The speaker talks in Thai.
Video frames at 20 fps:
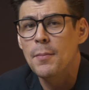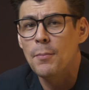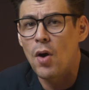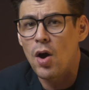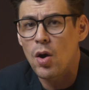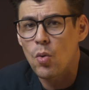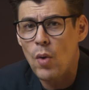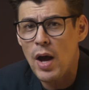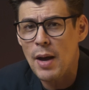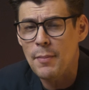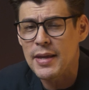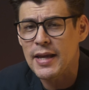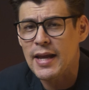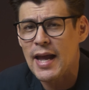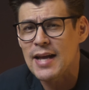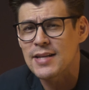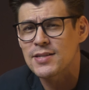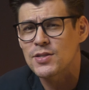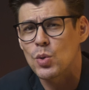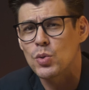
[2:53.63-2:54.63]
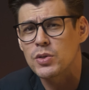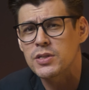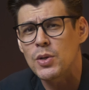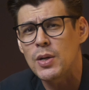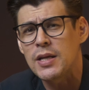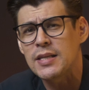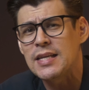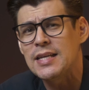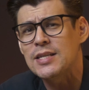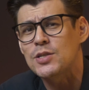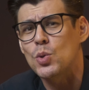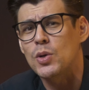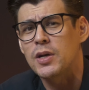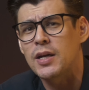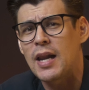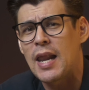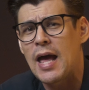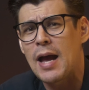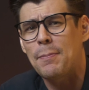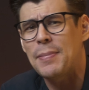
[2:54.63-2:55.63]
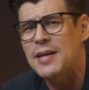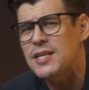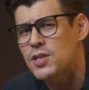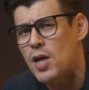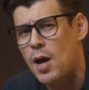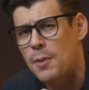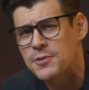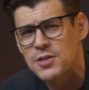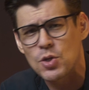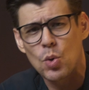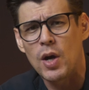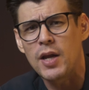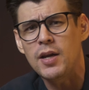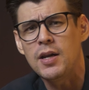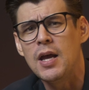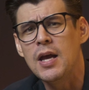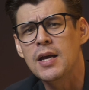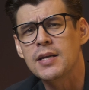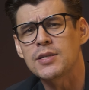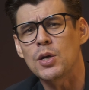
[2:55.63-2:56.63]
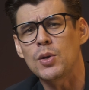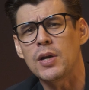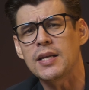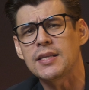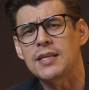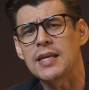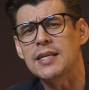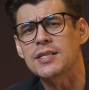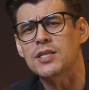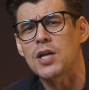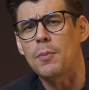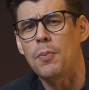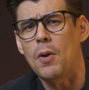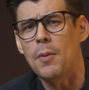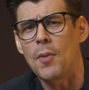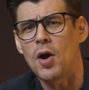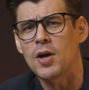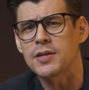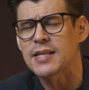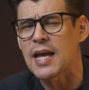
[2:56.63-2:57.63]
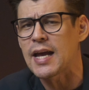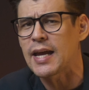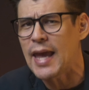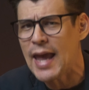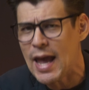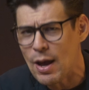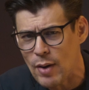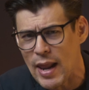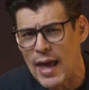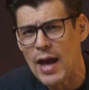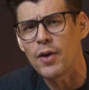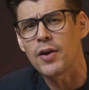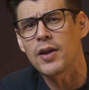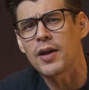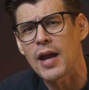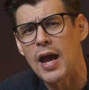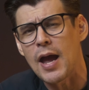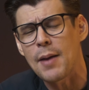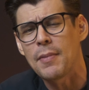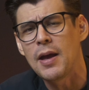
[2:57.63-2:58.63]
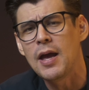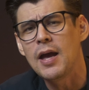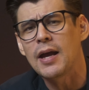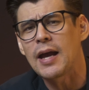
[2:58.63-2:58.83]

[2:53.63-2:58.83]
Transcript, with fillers: บอกว่ามีการส่งเจ้าหน้าที่ส่วนกลางไปสอบสวน เจ้าหน้าที่สพมสาแก้วแล้วนะครับ